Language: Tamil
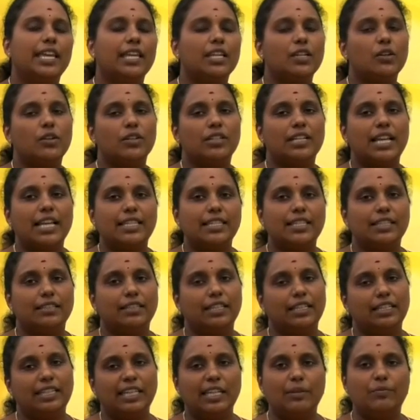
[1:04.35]
எங்களோட
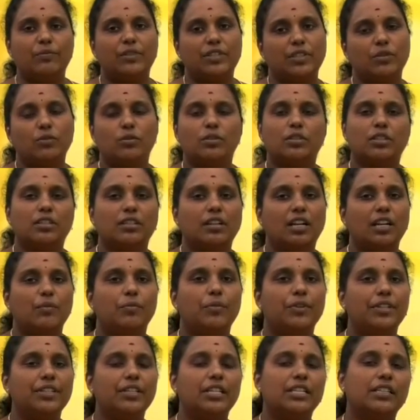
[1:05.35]
கிளாசிக் நீ டீம் வந்து உங்களுக்கு
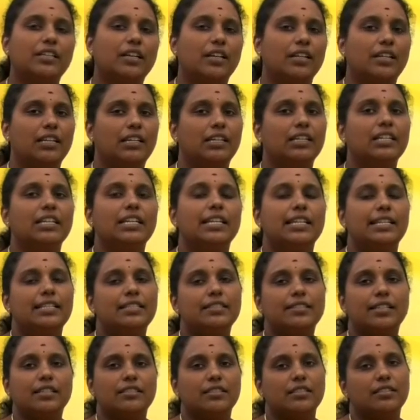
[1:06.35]
கால் பண்ணி அதுக்கான
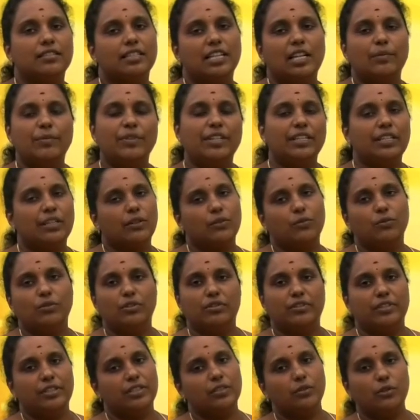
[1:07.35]
இன்ஸ்ட்ரக்ஷன்ஸ் எல்லாமே நீங்கள்
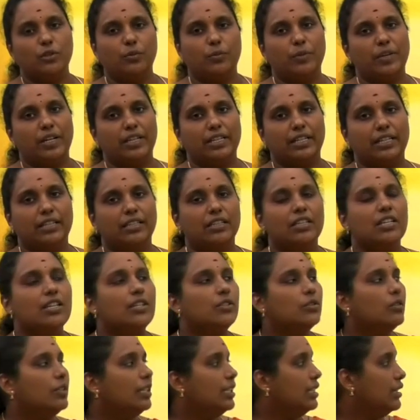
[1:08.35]
உங்களுக்கு வந்து கொடுப்பாங்க
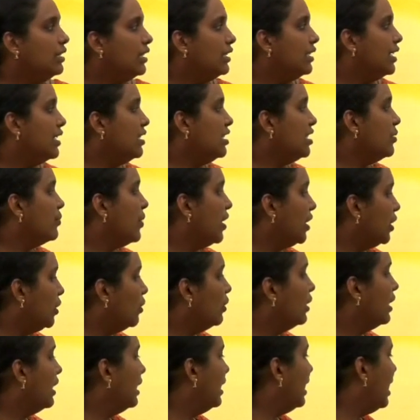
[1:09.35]
ஸோ இந்த டெஸ்ட்
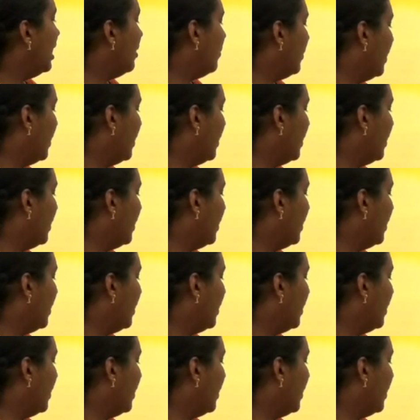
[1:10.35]
மட்டும் இல்லாமல்